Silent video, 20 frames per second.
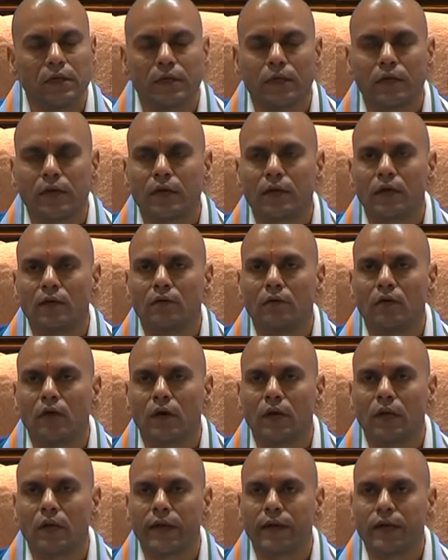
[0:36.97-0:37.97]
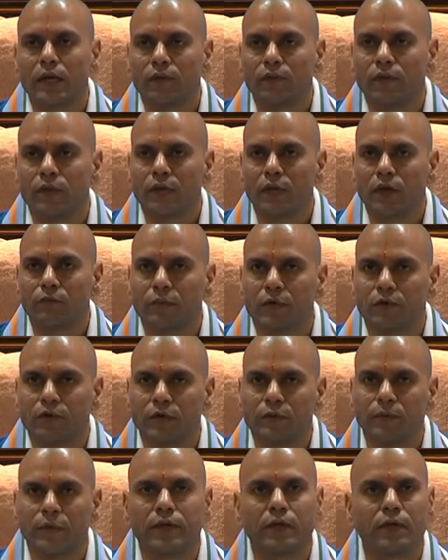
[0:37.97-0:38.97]
టికెట్లు ఆన్లైన్ డిప్ విధానం
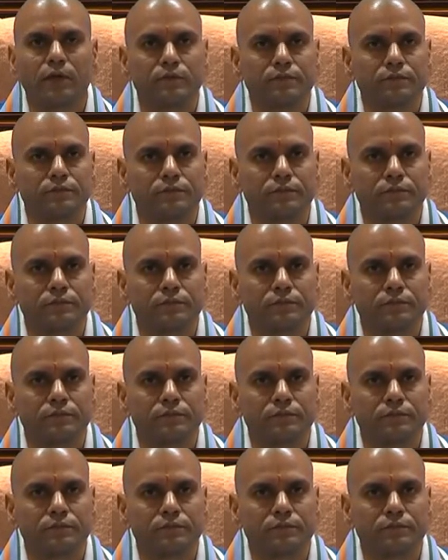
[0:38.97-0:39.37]
ప్రవేశపెట్టాం